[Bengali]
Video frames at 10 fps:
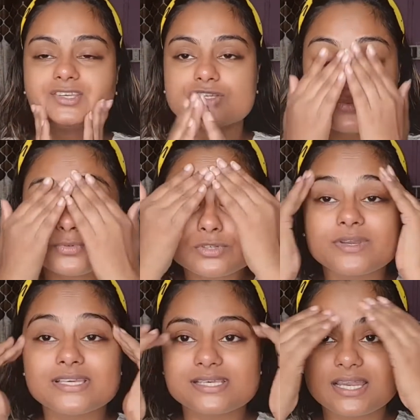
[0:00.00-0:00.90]
সব
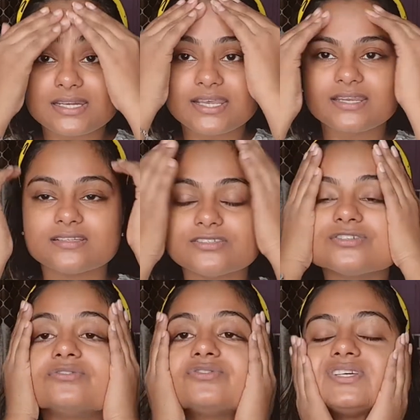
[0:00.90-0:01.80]
সময় সানট্যানের
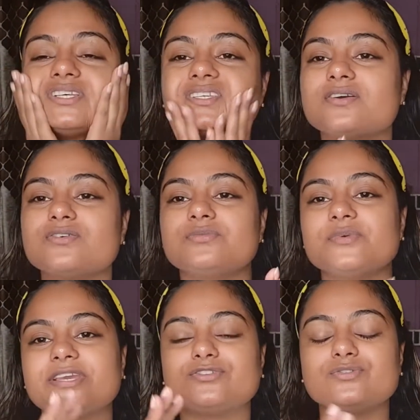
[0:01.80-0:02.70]
জন্য চেষ্টা
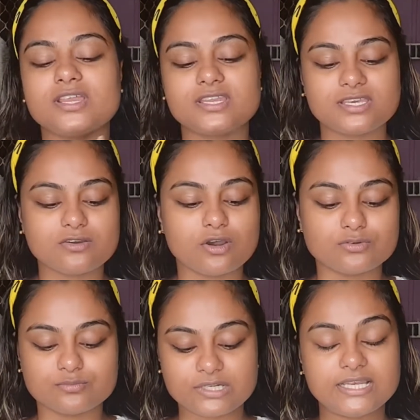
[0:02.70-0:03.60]
করবে একটুখানি
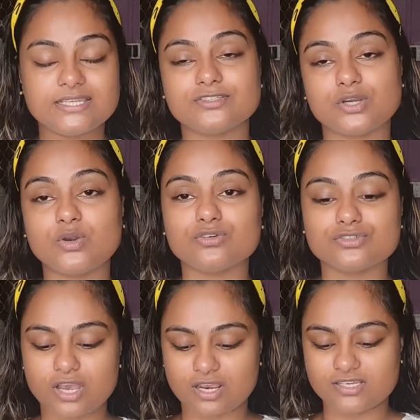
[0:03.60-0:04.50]
গরমকালে যখন
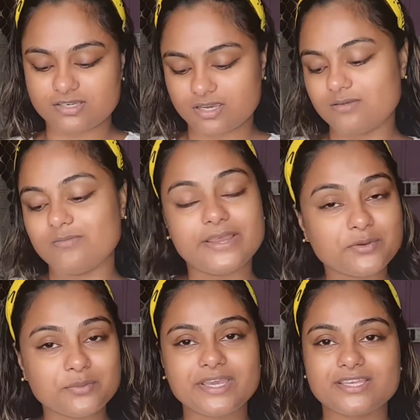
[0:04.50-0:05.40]
সকাল সকাল
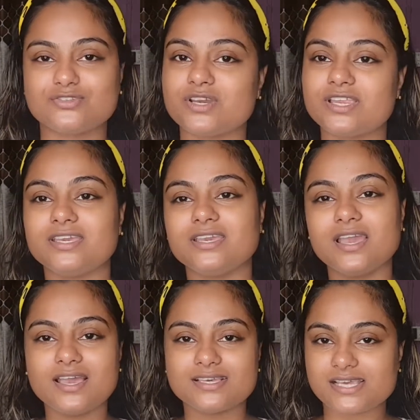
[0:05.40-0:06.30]
বেরোবে একটুখানি
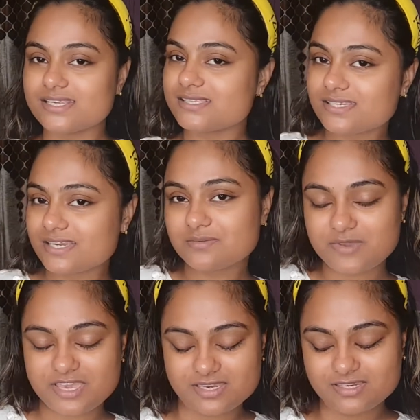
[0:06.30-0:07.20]
সানস্ক্রিন
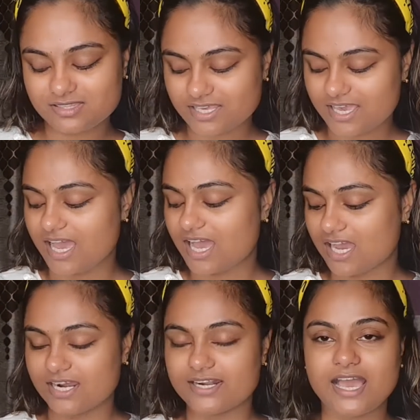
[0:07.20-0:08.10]
মেখে নিতে
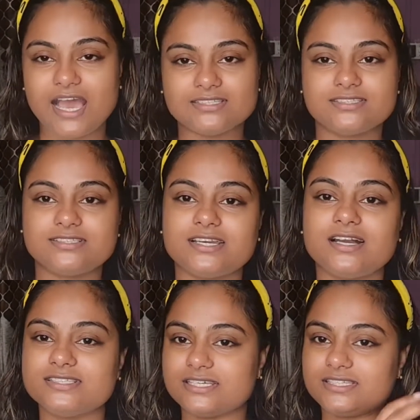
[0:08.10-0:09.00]
আর হাতটা
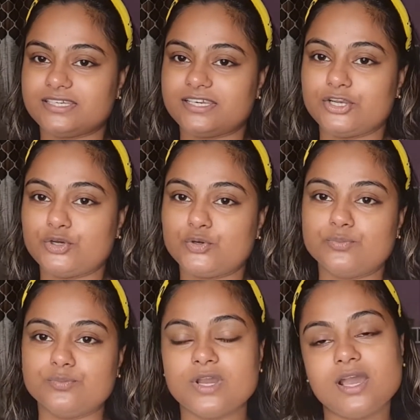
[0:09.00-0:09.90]
যাতে
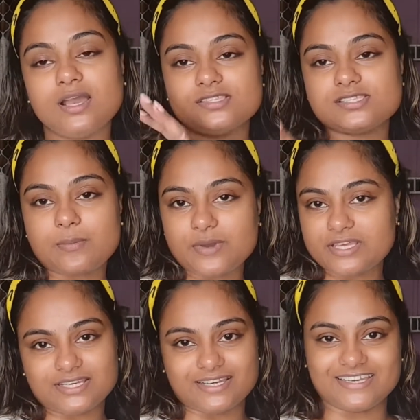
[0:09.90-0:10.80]
এরকম চাপা
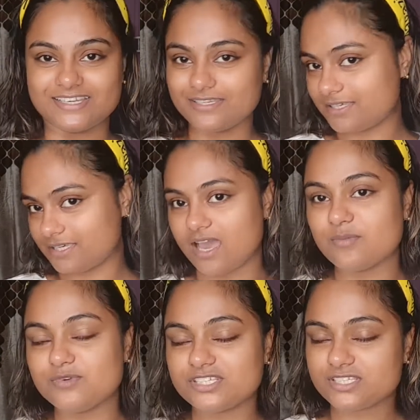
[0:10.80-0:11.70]
থাকে আর কি
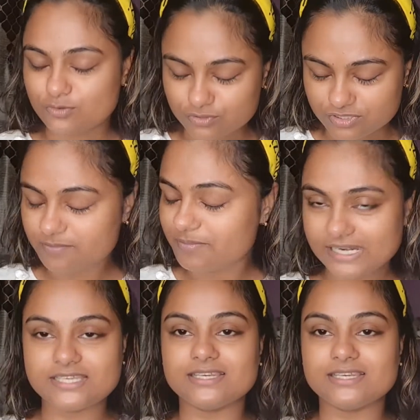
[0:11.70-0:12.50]
আমি যেটা করতে পারি